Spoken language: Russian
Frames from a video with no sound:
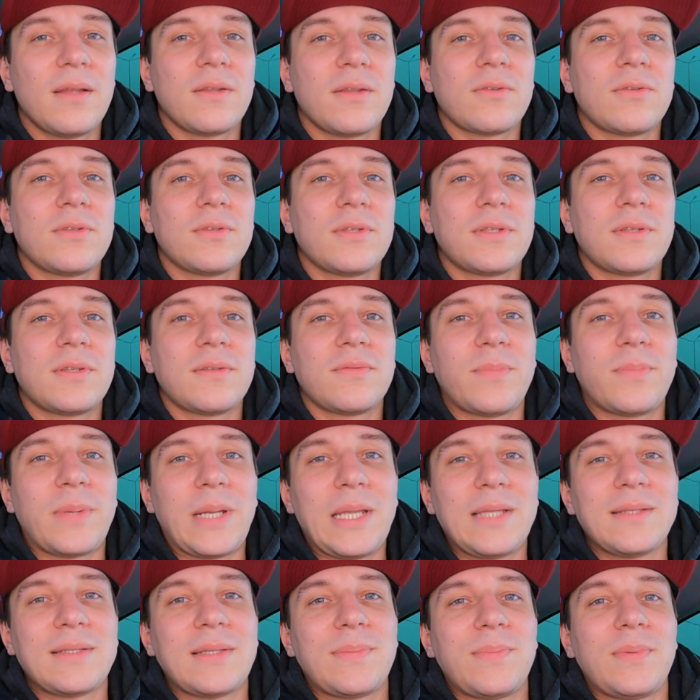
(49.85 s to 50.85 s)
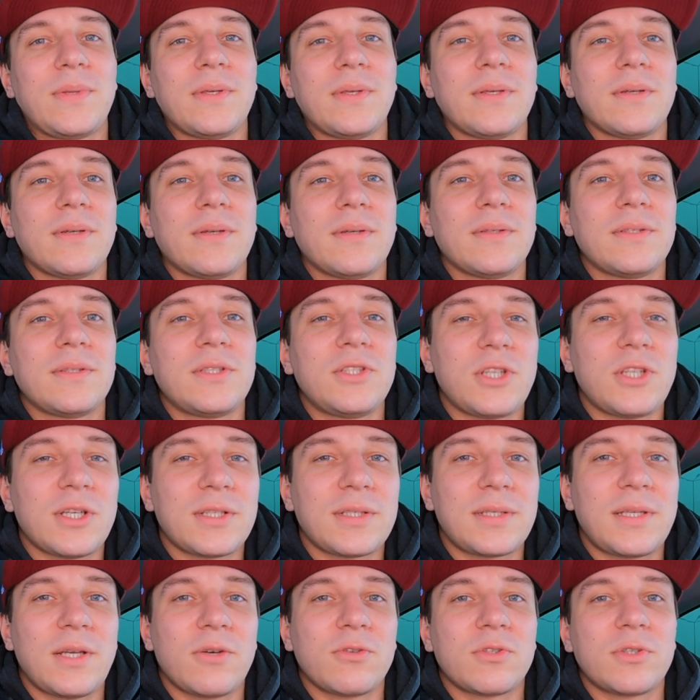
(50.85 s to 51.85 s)
То есть, в принципе,
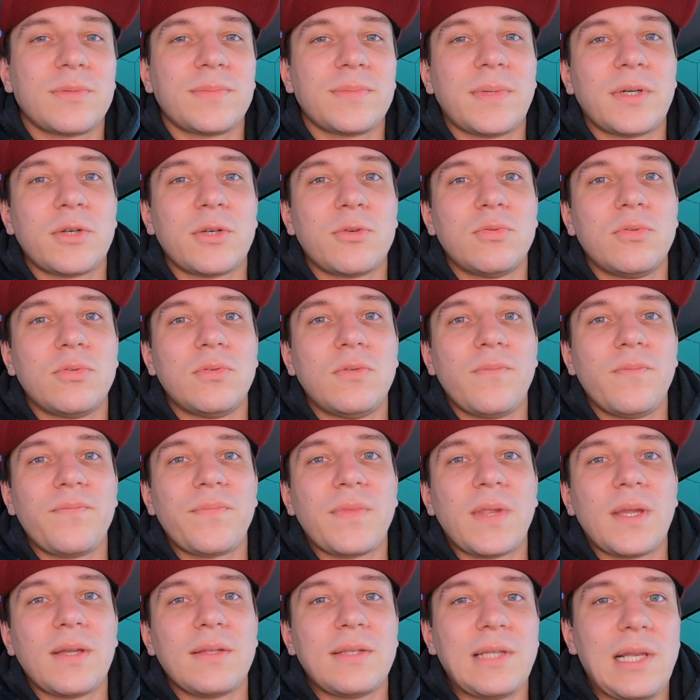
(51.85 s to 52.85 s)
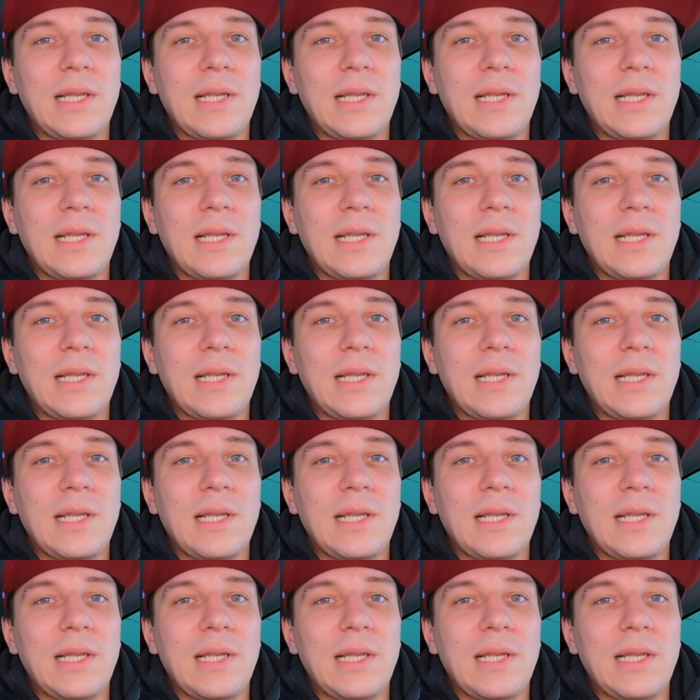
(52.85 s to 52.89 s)
сейчас я уже могу э,